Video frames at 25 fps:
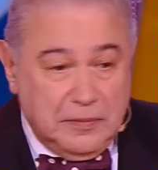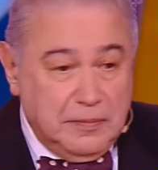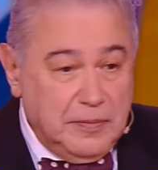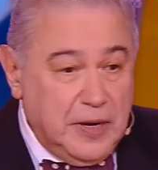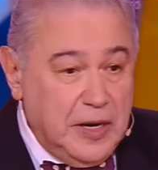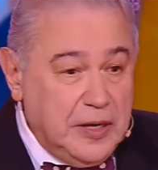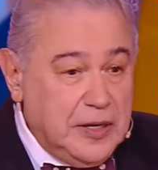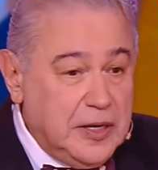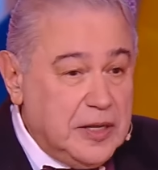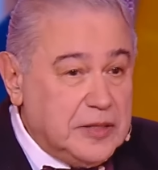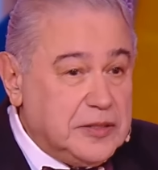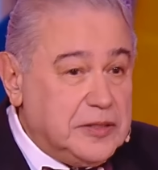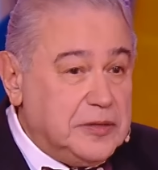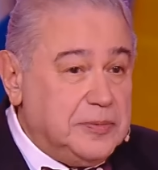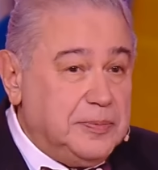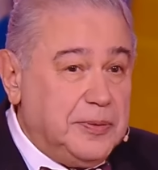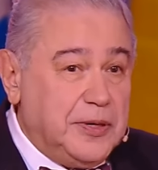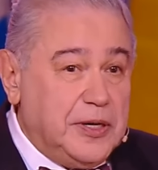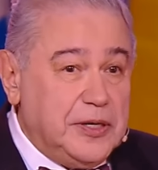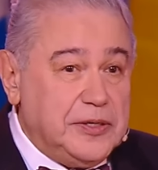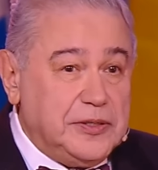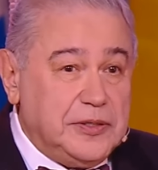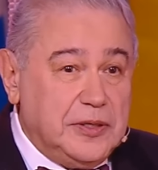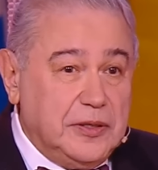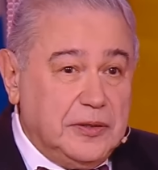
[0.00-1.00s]
Малец
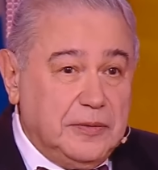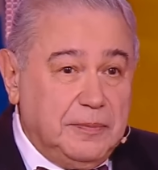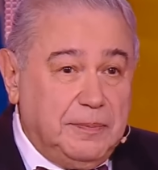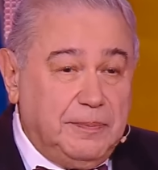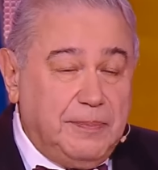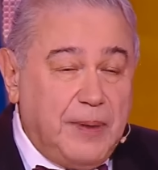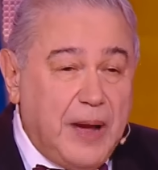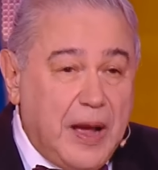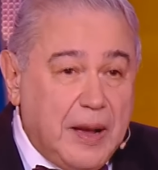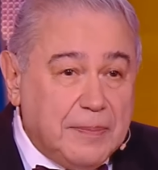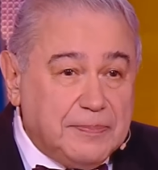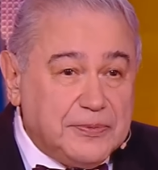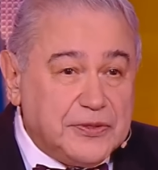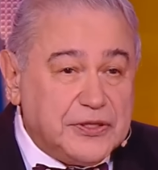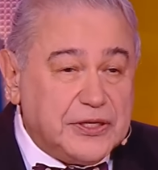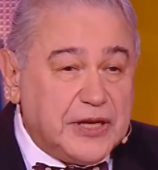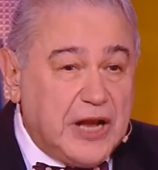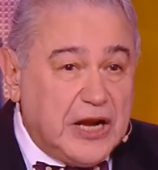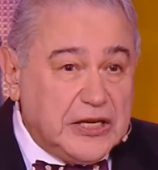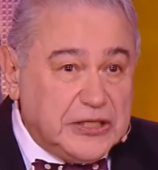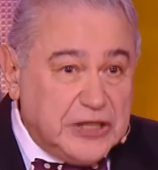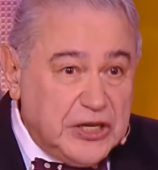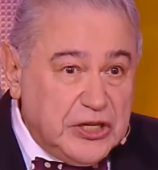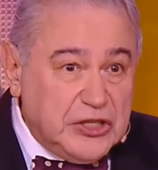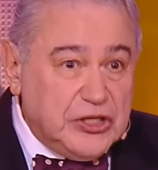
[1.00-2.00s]
спросил, пап,
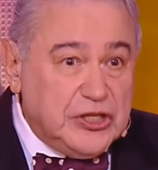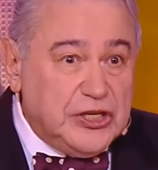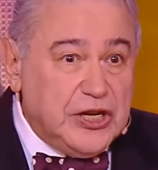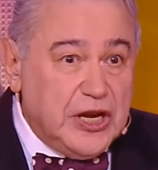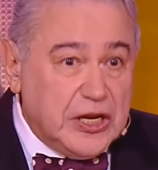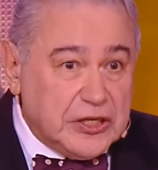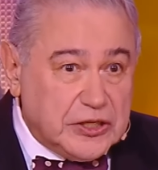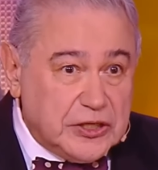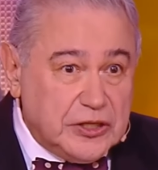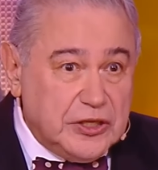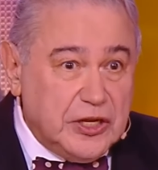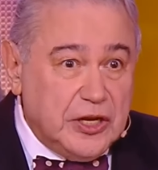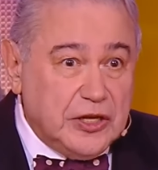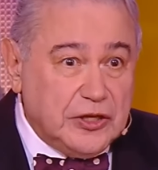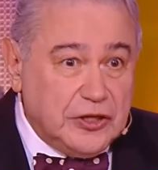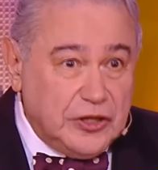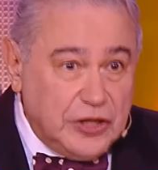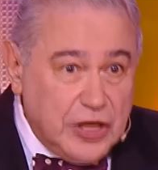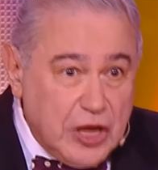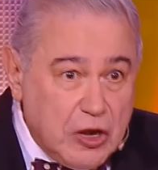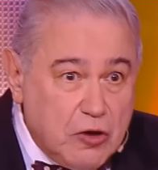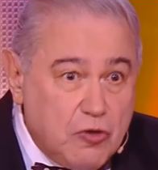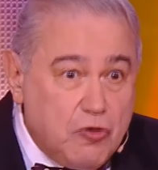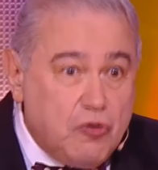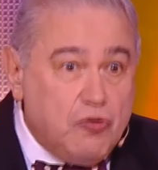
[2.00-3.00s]
скажи честно,
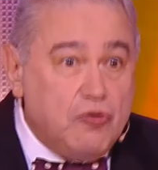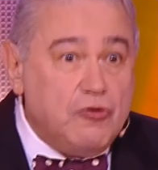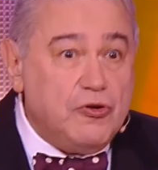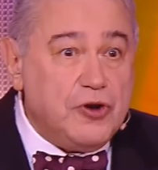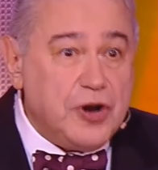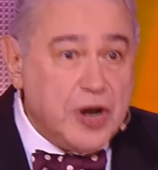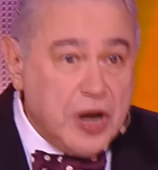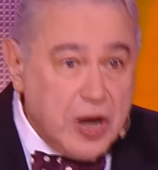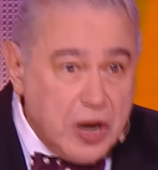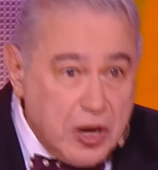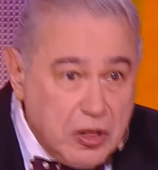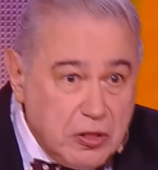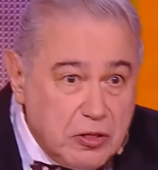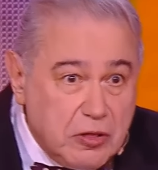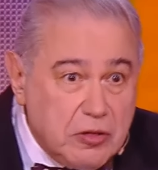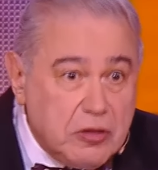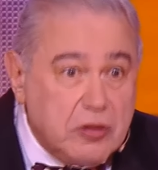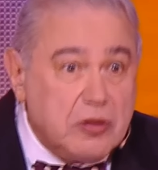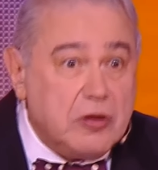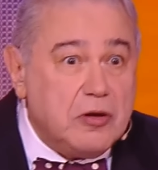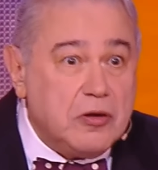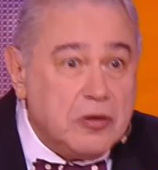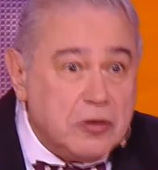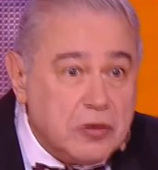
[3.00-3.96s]
ты курил?